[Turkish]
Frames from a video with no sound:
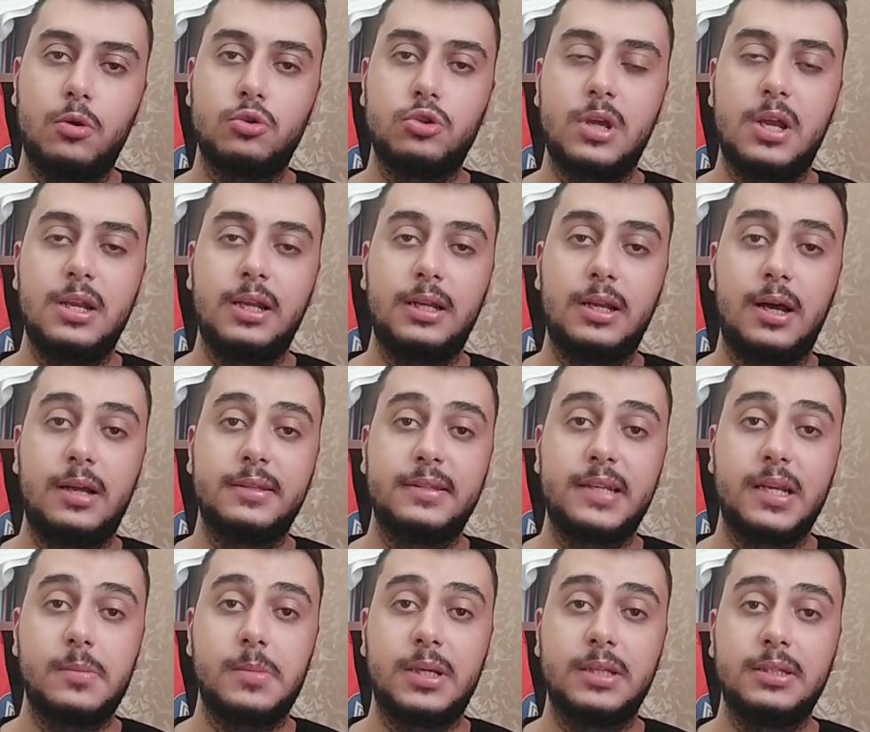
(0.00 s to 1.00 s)
özellikle
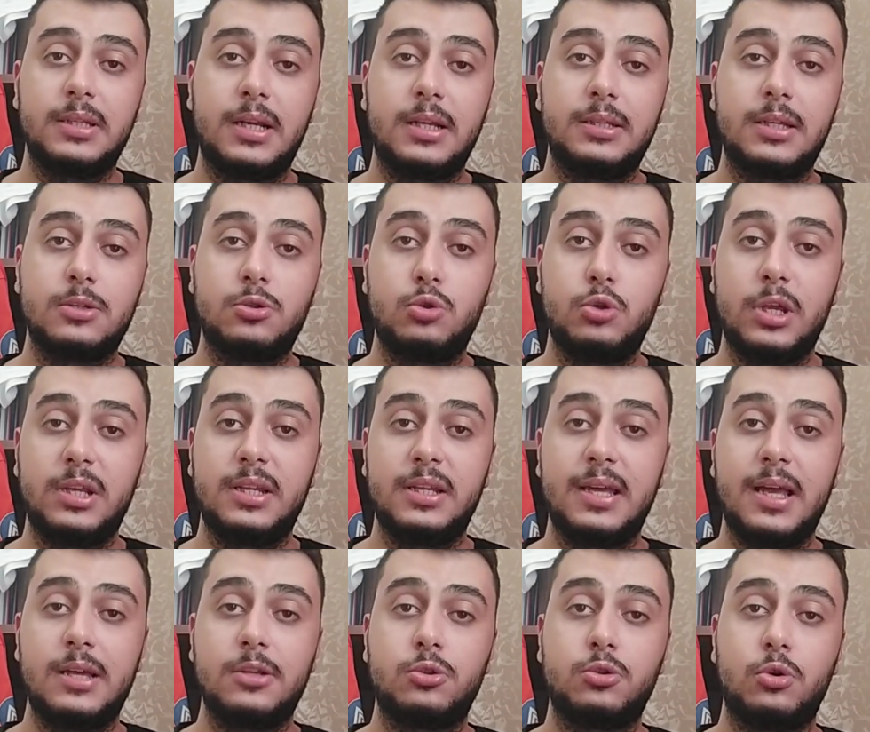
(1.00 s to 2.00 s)
antrenmanlarda
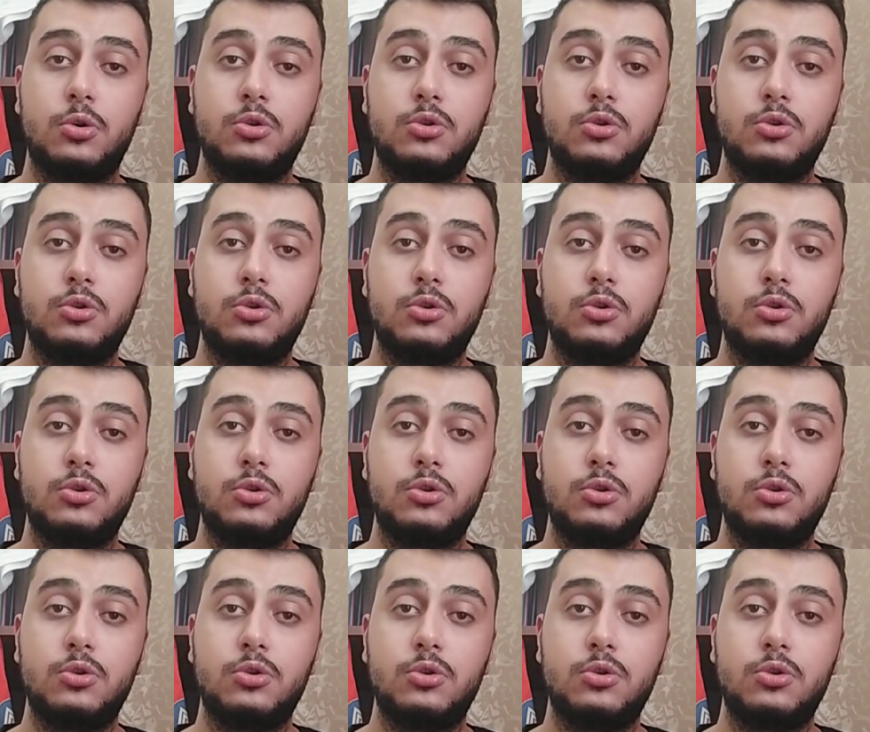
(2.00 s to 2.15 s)
sürekli genç